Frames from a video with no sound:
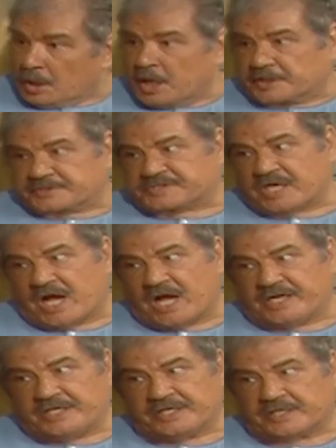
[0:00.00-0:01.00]
اخص
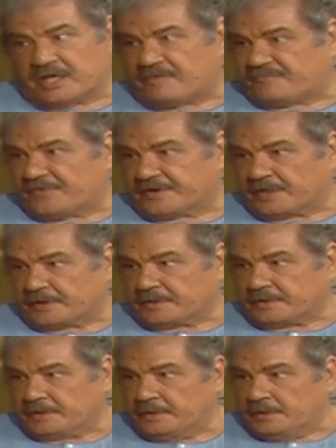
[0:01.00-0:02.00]
عليك يا فرج
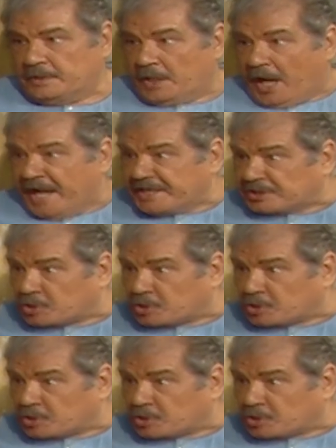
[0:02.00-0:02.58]
انا